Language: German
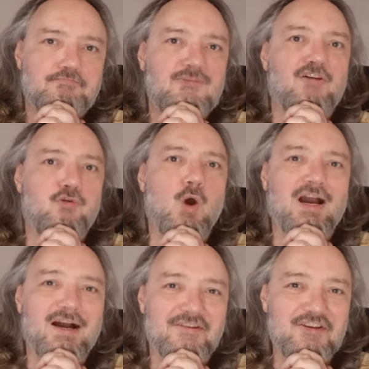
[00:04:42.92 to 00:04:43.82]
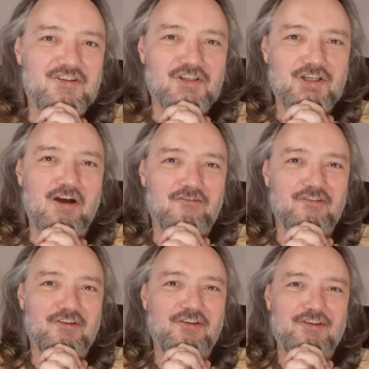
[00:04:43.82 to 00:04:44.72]
der Vorgang des
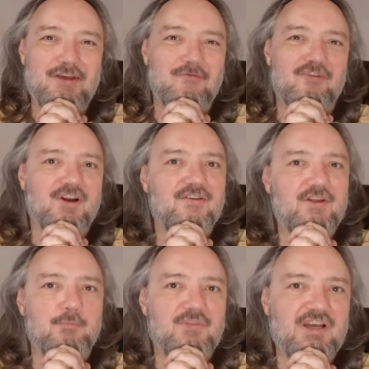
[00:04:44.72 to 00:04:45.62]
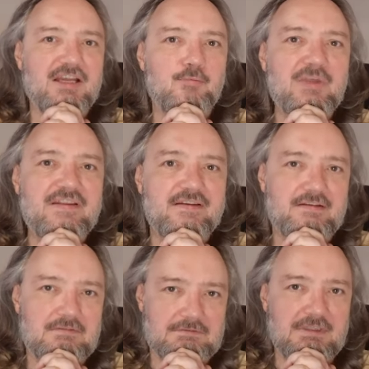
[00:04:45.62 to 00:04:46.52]
Erschaffens ist ebenfalls dann drin mit
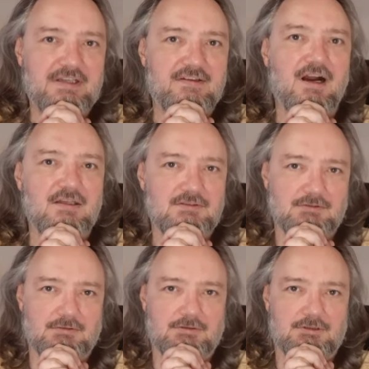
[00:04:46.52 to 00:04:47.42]
enthalten.